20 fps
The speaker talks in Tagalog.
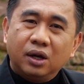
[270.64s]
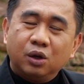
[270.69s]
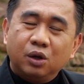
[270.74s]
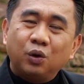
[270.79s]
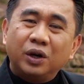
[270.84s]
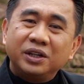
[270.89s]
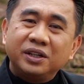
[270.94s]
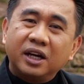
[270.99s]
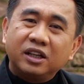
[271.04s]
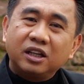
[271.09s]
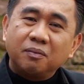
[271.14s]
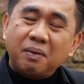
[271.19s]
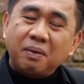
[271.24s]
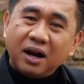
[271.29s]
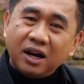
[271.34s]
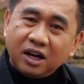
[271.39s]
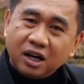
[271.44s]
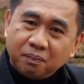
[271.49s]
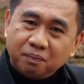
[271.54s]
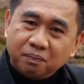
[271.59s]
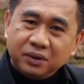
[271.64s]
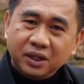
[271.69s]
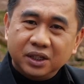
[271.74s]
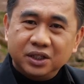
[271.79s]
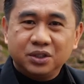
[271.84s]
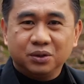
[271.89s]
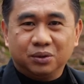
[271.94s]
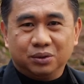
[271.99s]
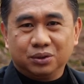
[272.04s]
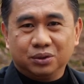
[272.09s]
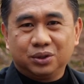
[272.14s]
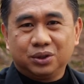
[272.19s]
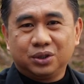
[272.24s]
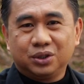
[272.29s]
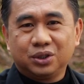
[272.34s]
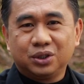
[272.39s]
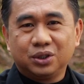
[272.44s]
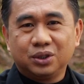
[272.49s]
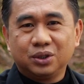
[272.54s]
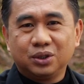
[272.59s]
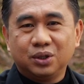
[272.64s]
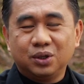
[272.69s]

No anya ti panggap ti Dios.